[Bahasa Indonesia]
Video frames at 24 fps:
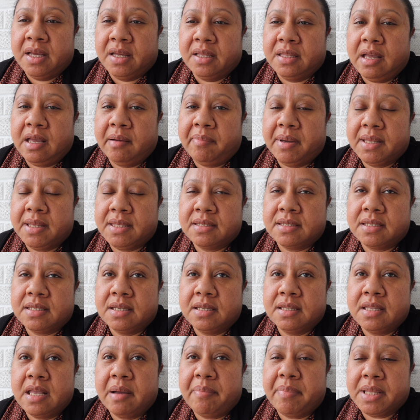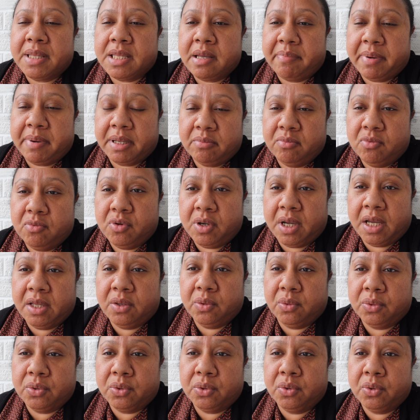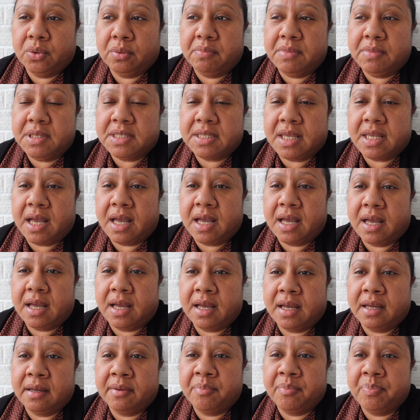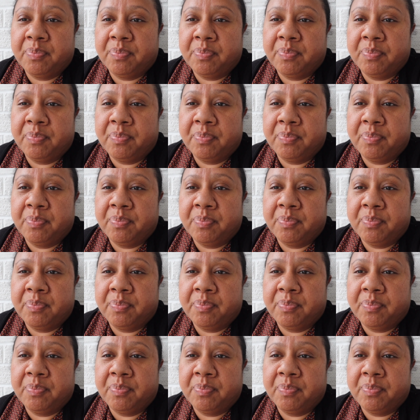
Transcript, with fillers: dapat sedapat-dapat mungkin untuk bisa